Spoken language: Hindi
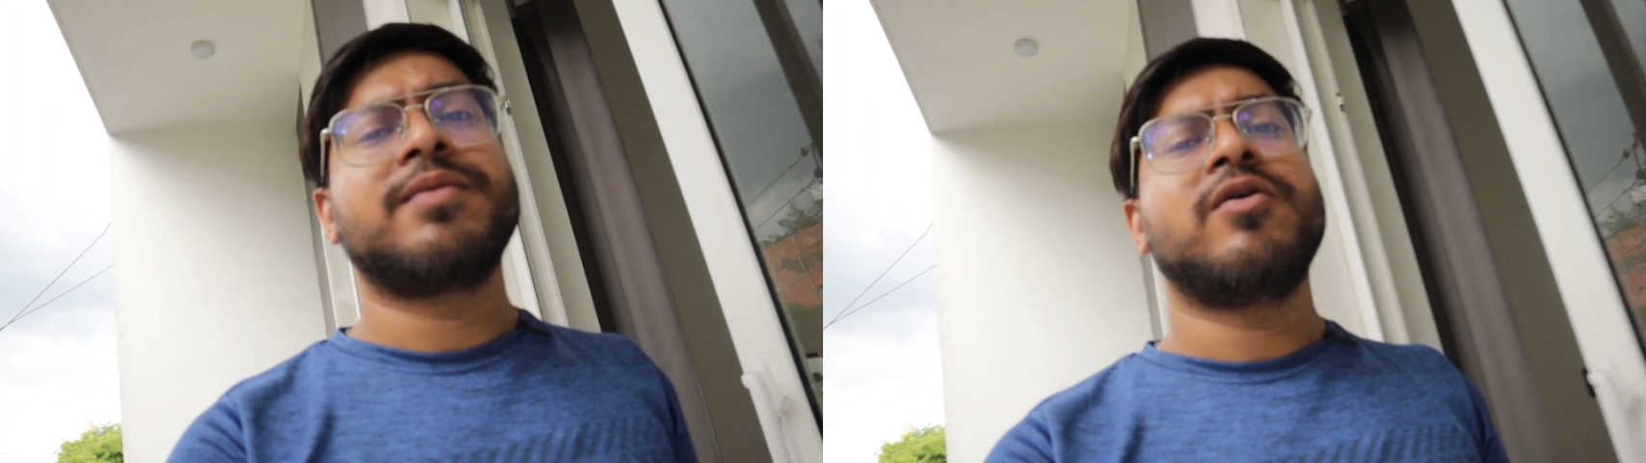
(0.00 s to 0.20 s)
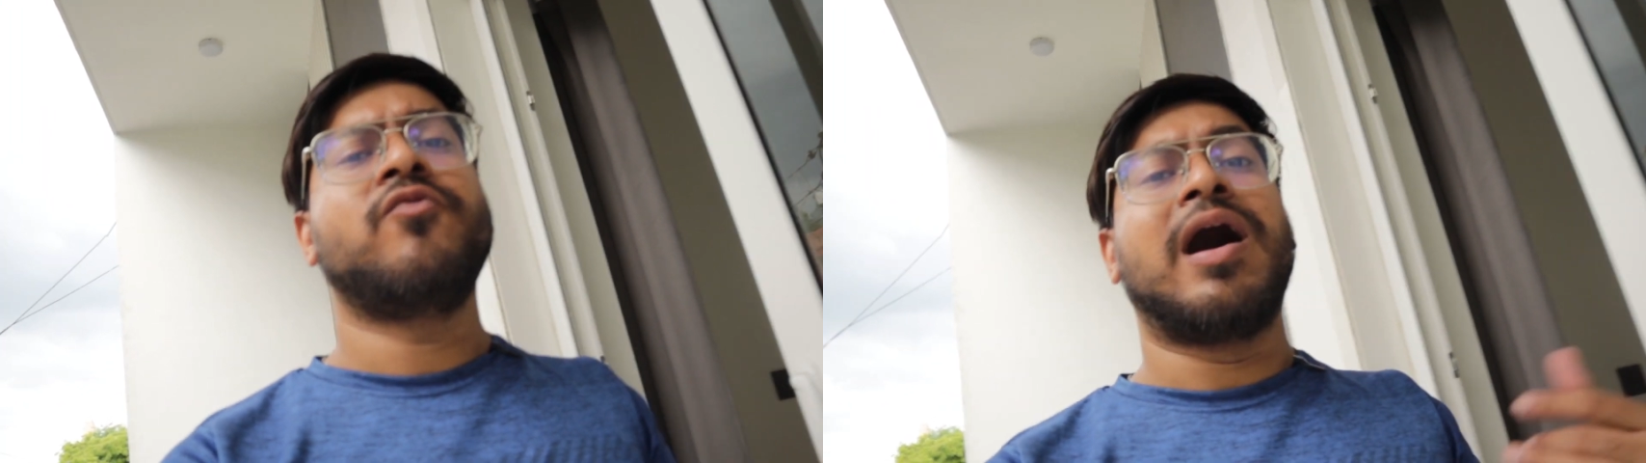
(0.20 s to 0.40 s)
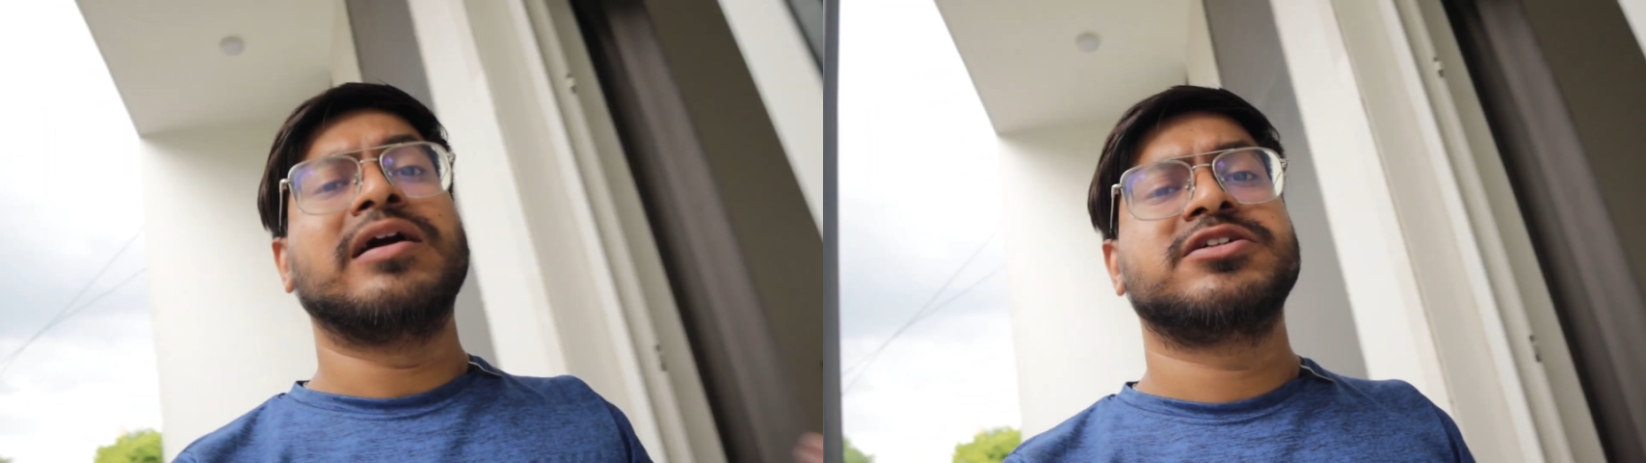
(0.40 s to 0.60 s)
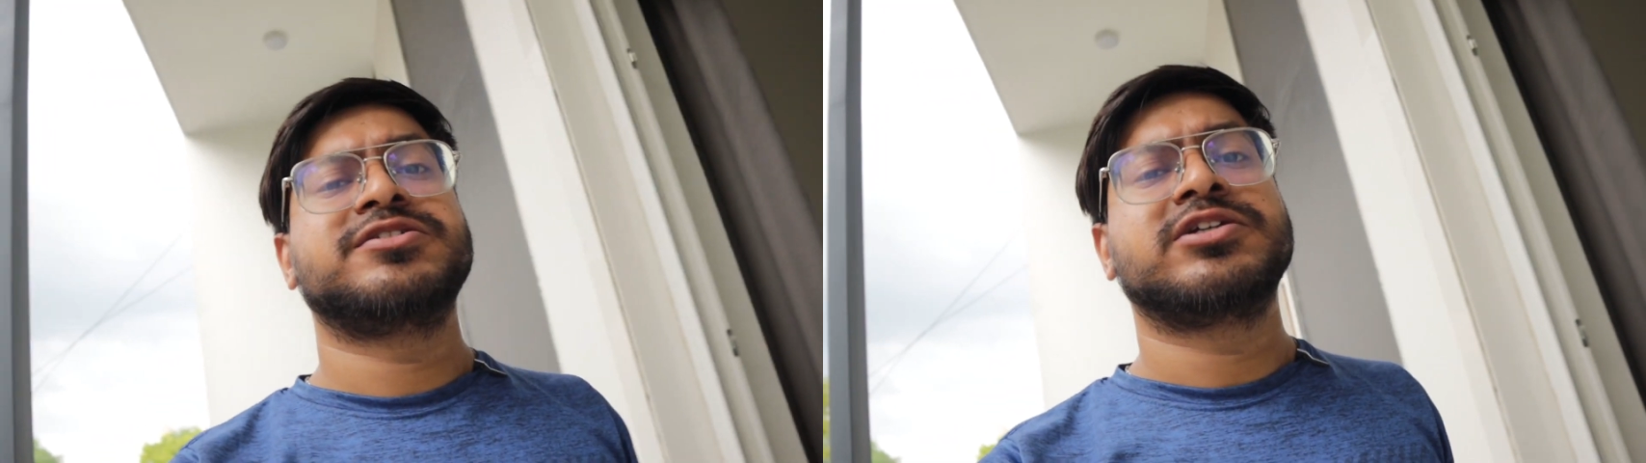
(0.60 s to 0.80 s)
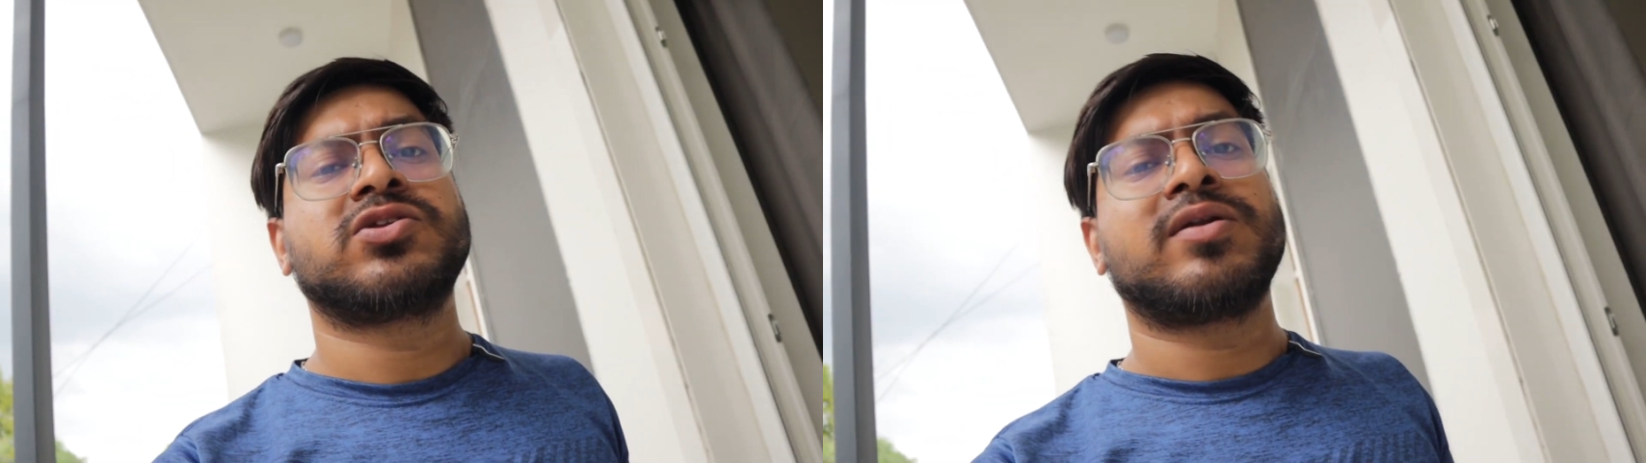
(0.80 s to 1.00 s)
हैं मैं वहाँ
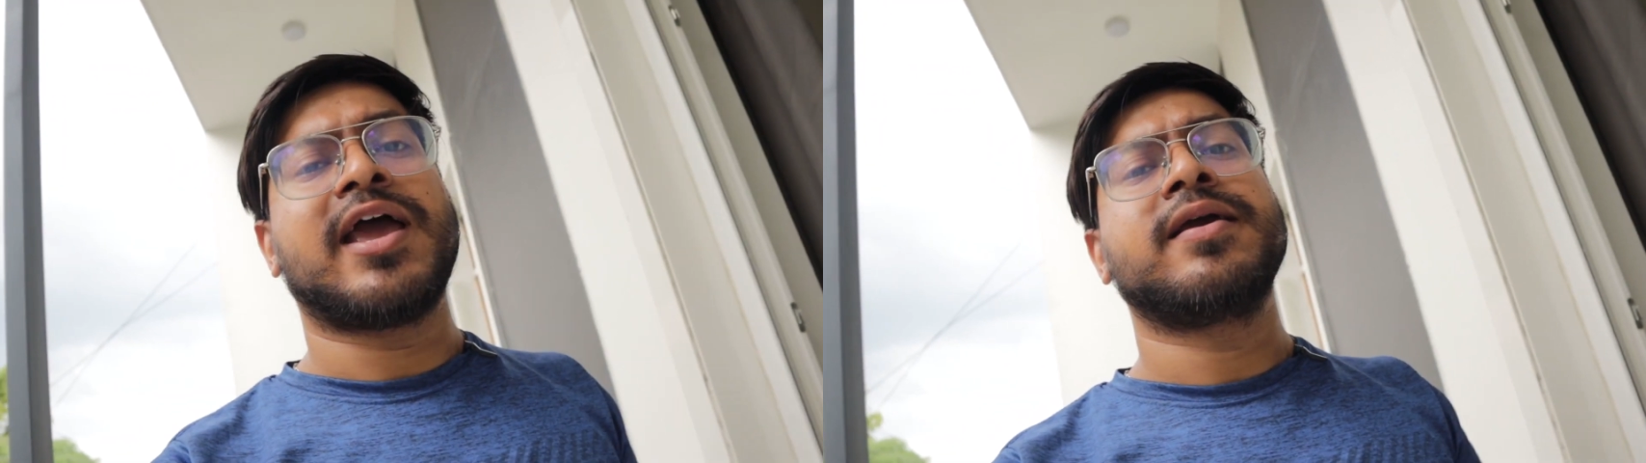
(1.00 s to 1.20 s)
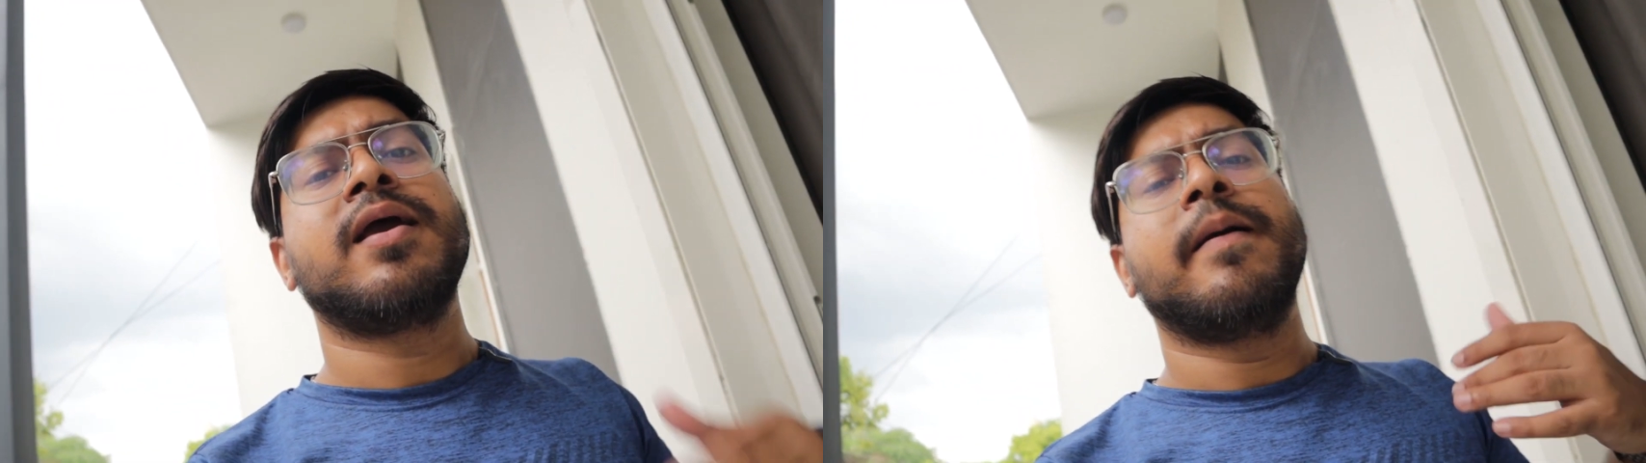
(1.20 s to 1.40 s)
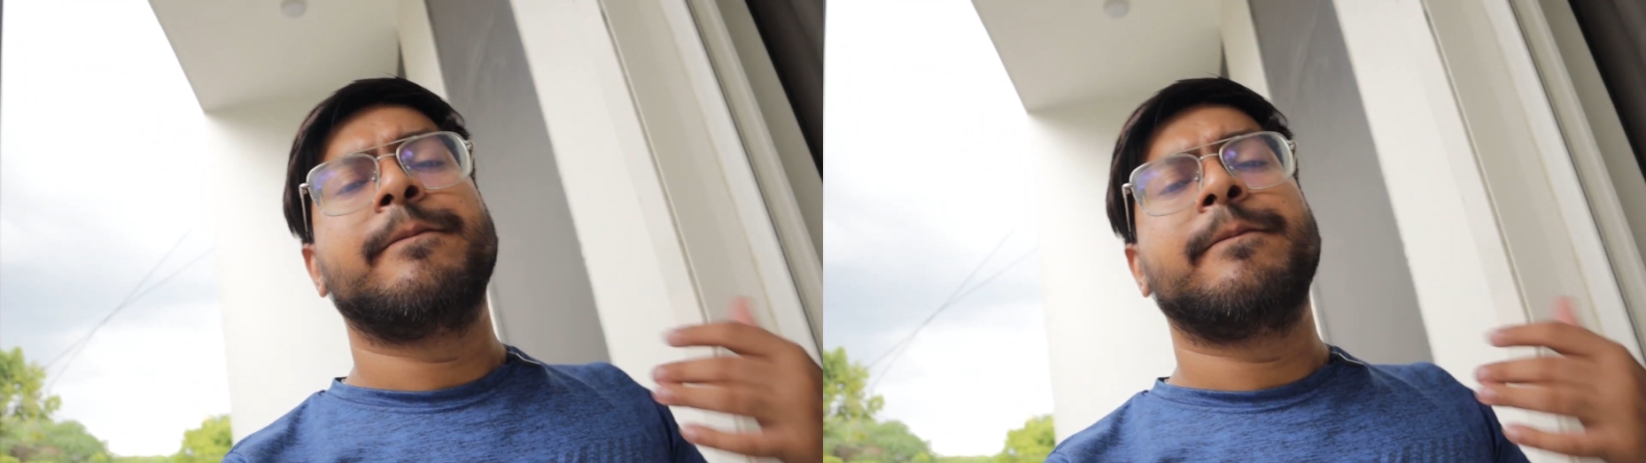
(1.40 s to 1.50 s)
से सीखता हूँ लाइक